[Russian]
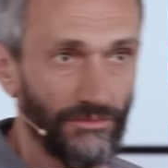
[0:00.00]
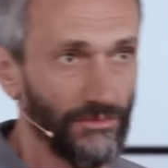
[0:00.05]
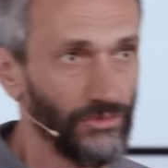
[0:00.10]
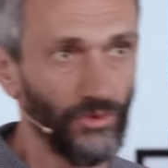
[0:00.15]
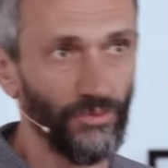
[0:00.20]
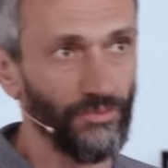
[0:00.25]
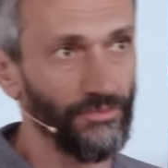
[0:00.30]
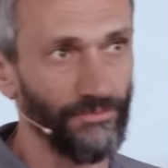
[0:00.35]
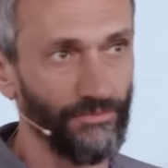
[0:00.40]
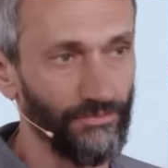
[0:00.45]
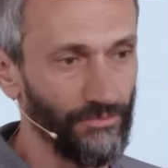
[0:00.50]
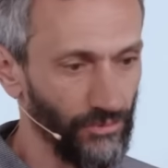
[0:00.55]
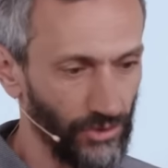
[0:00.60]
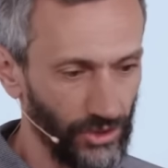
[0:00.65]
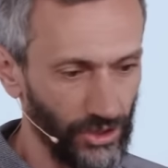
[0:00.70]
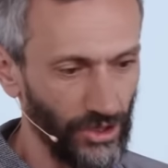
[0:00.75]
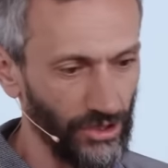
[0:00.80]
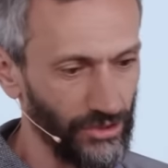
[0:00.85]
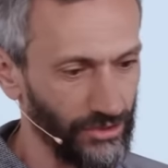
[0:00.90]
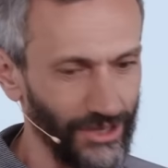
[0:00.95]
ну,
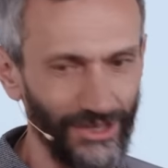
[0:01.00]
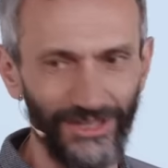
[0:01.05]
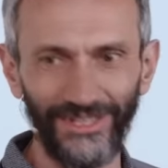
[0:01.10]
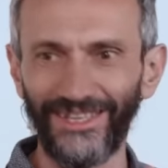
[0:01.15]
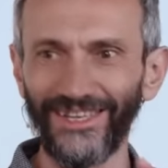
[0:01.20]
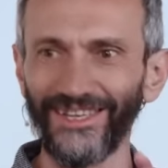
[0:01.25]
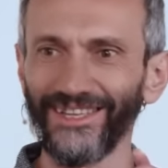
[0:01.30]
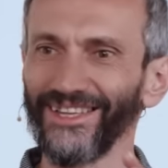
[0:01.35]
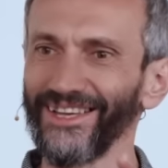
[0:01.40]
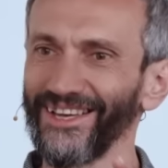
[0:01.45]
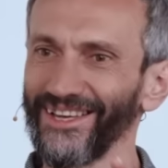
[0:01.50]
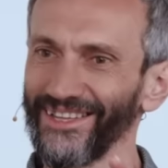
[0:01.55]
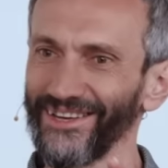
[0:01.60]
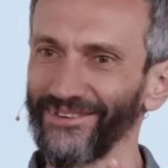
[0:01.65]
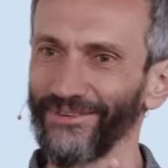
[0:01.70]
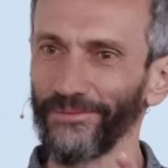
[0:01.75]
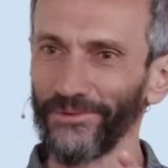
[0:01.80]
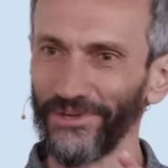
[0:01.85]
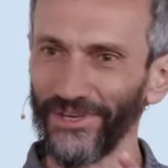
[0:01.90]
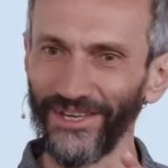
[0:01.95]
толстенная она
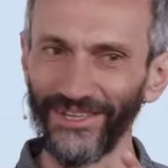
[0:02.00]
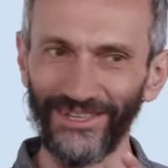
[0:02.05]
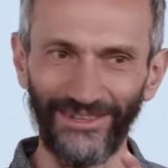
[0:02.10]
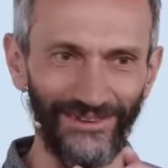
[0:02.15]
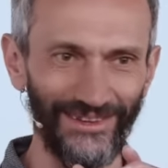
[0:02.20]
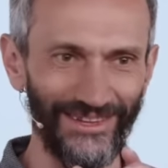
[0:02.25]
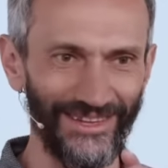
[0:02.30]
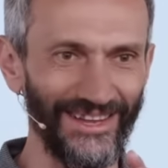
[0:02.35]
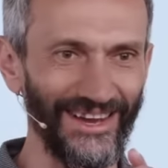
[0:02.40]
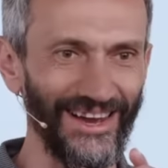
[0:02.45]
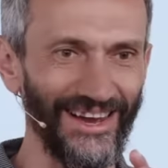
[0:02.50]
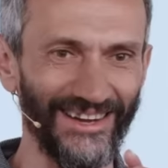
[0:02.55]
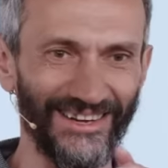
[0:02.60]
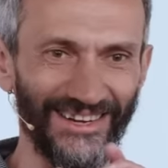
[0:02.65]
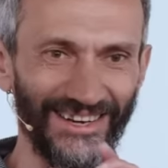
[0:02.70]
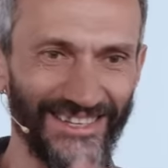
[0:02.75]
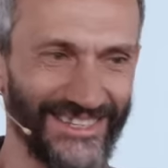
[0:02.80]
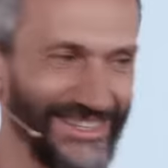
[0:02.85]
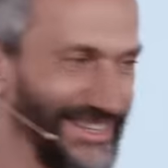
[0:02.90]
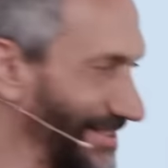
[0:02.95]
вообще, цветная,
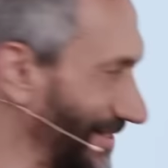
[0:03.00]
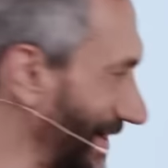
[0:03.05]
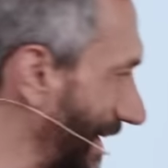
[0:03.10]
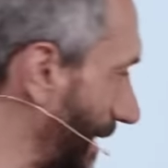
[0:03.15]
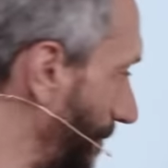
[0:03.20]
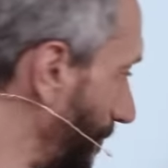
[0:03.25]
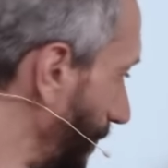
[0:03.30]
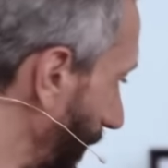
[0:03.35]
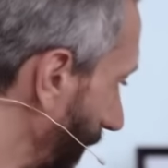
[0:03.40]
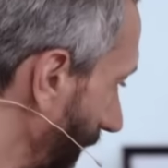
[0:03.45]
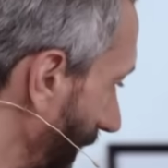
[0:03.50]
красивая.